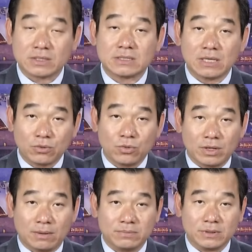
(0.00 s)
sau cuộc
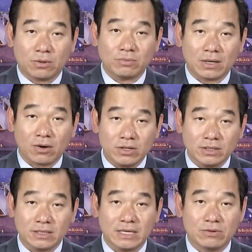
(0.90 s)
gặp thì cũng đã có những
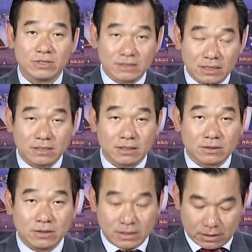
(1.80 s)
cái tín hiệu rất là tích cực
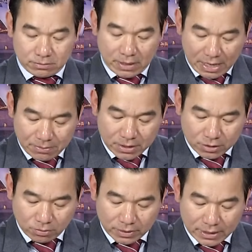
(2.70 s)
có là hai bên
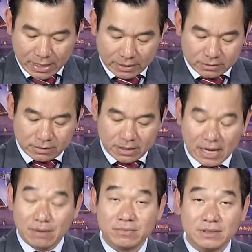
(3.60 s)
cũng đã đạt được
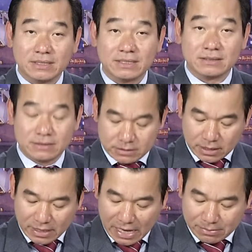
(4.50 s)
20
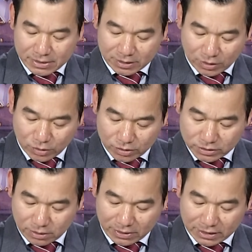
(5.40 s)
trên 20 cái thỏa thuận
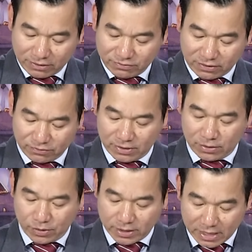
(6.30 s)
trong các lĩnh vực về
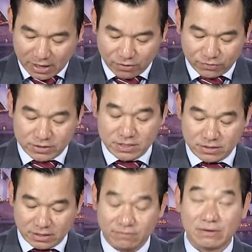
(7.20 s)
ngoại giao, về chính
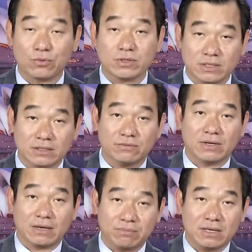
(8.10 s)
trị, về quân sự và
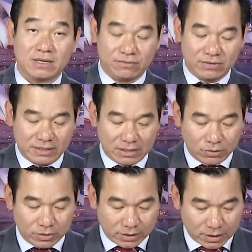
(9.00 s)
đặc biệt là về giao
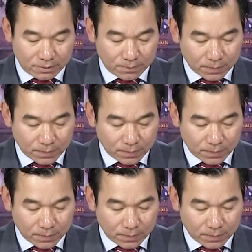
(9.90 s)
lưu nhân dân.